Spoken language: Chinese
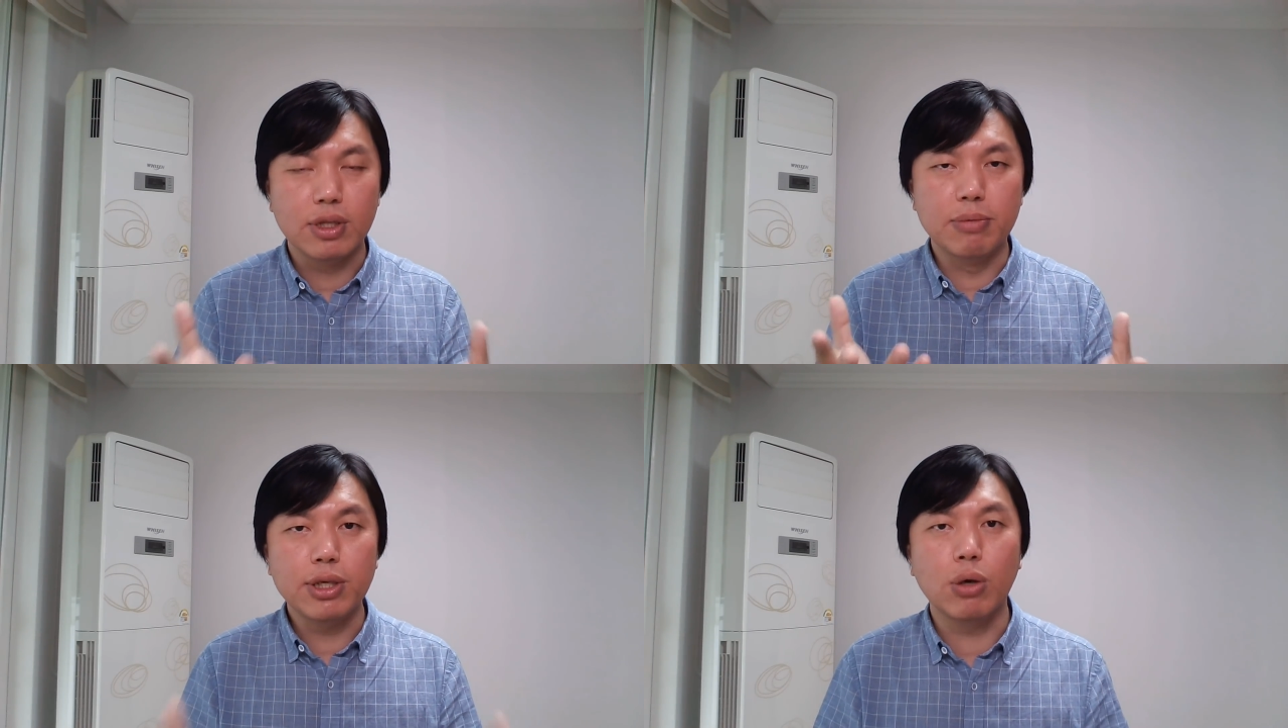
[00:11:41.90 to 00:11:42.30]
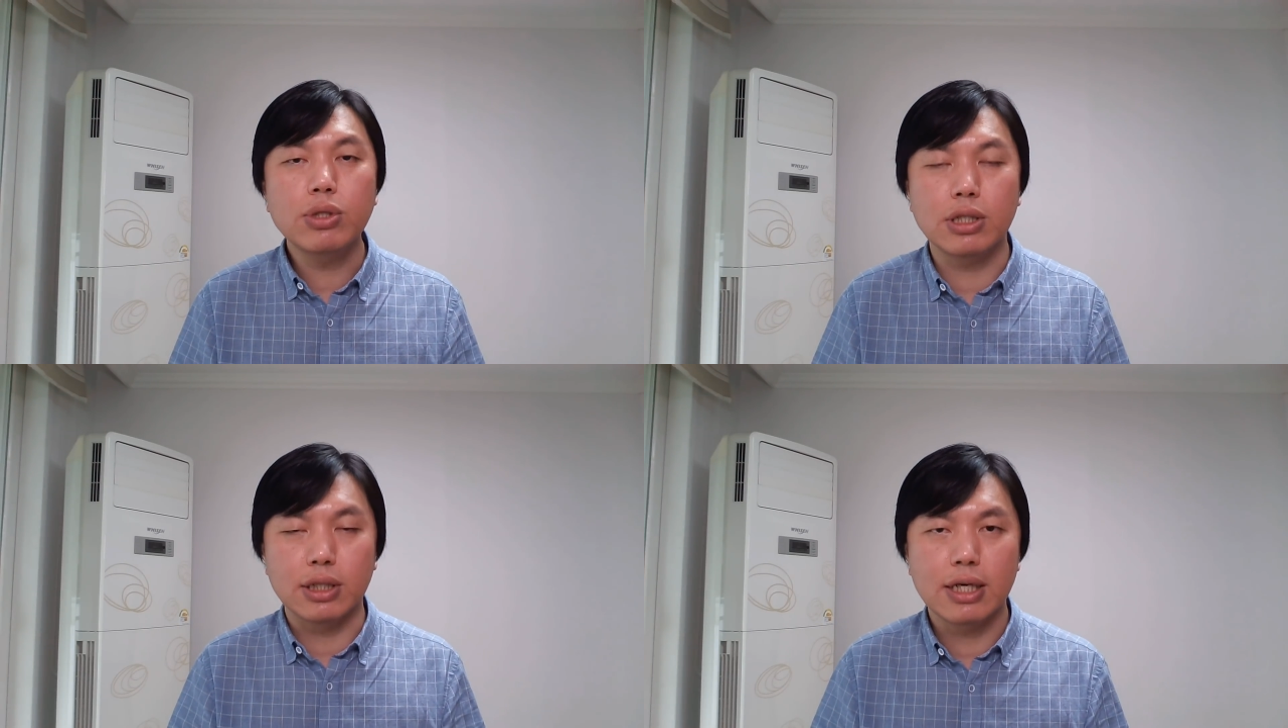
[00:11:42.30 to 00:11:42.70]
你们有
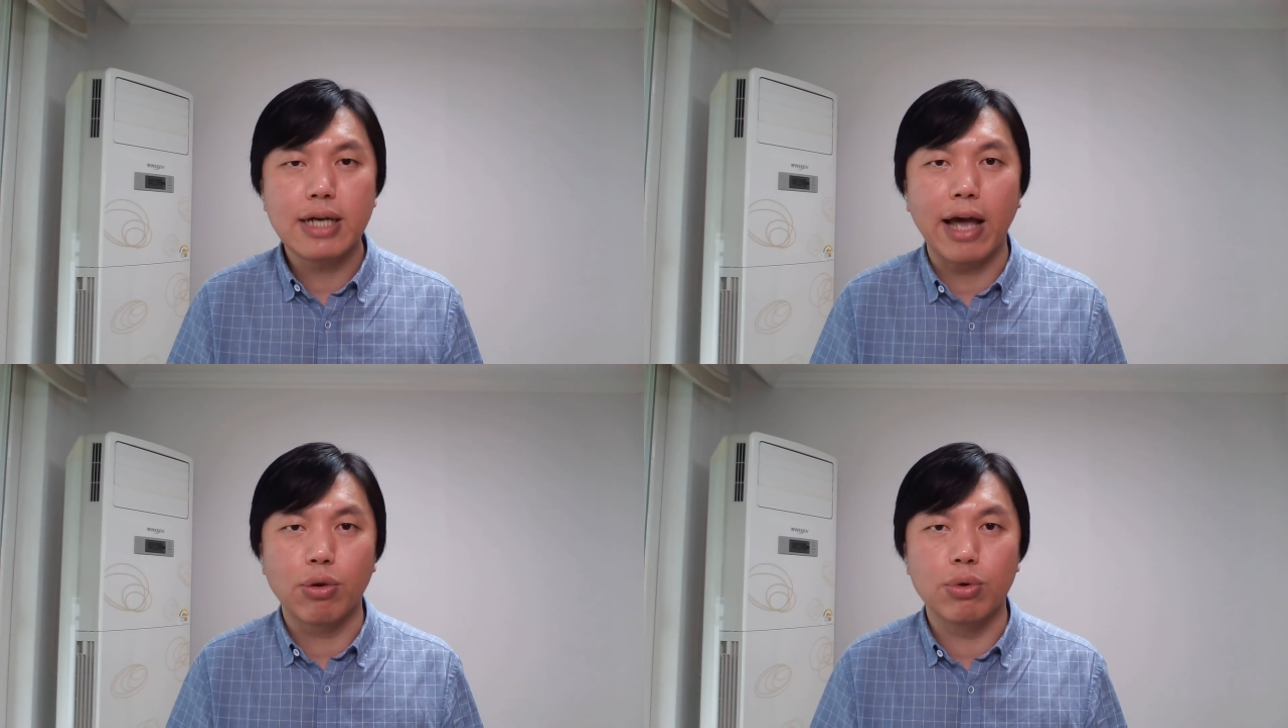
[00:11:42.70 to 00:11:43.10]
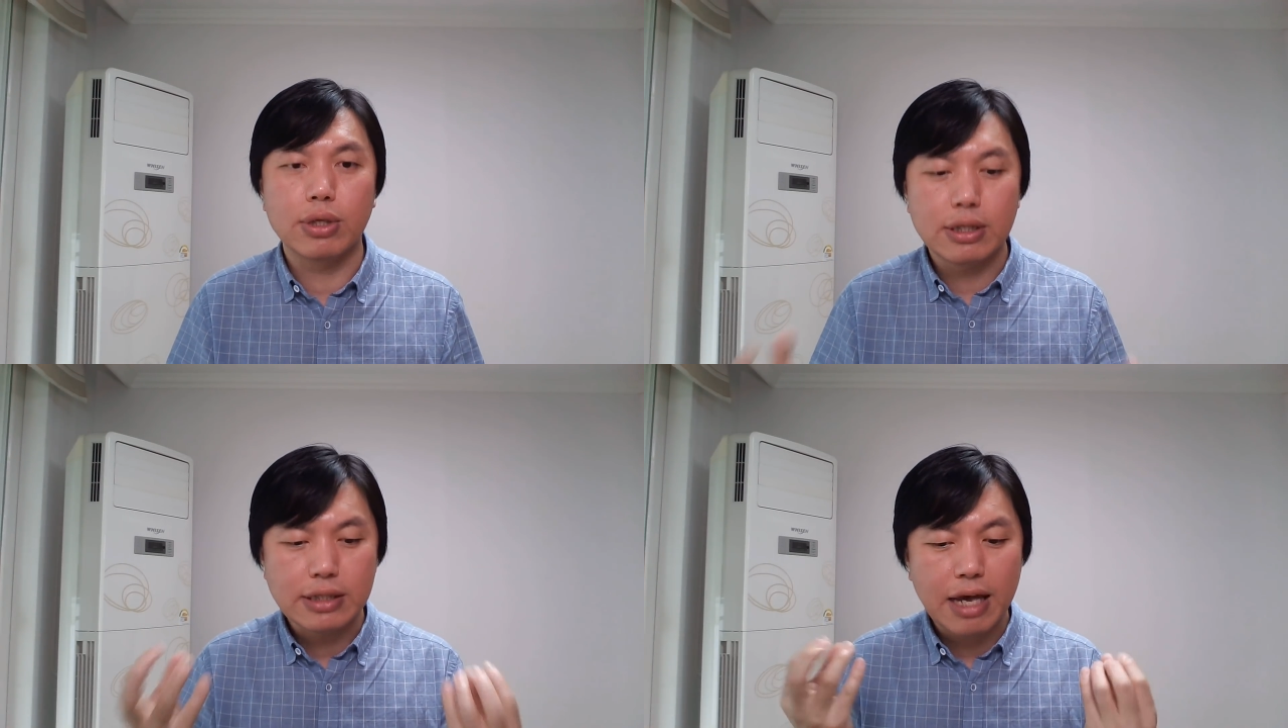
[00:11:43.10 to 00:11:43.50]
几个敢于
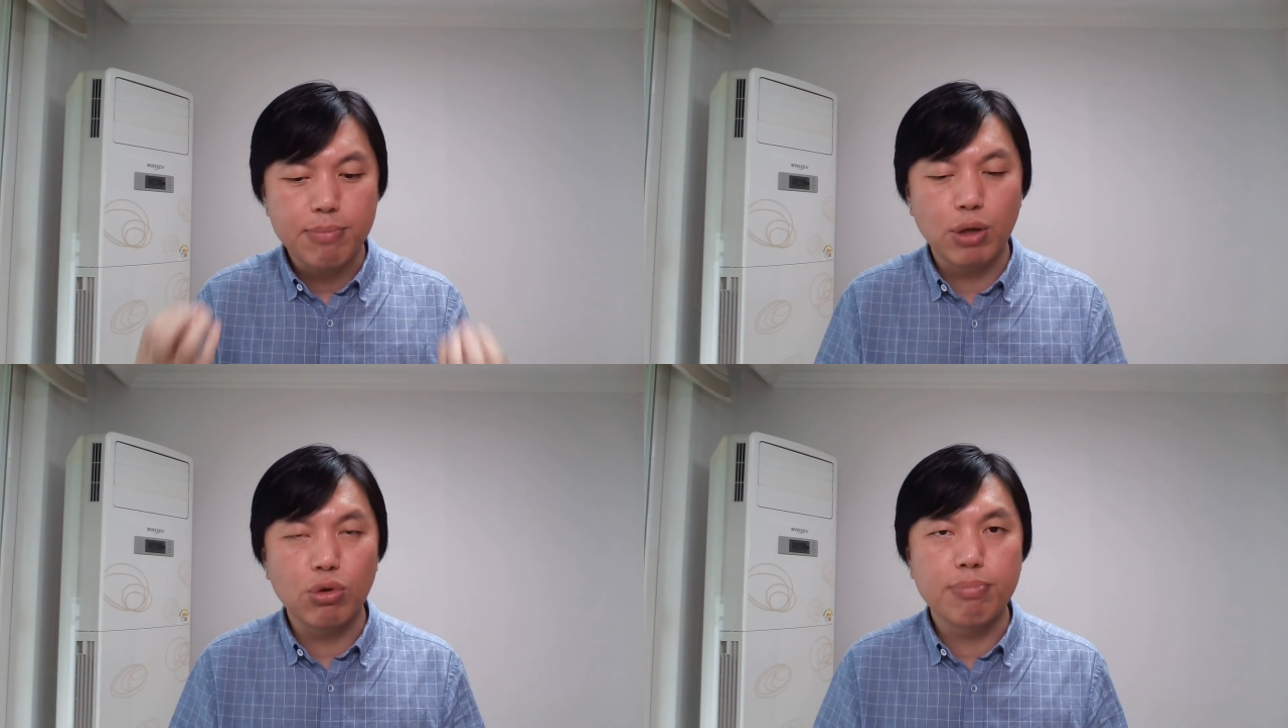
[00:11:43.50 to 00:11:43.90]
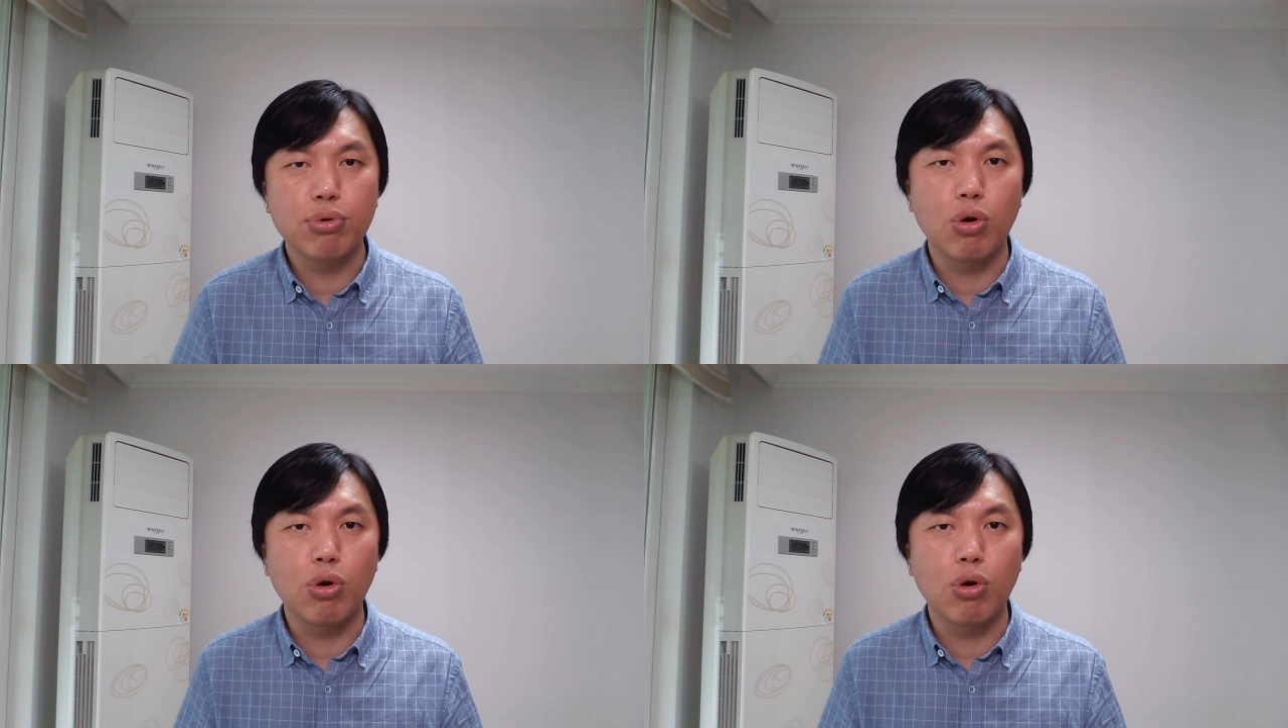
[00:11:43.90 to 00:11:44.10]
在面对不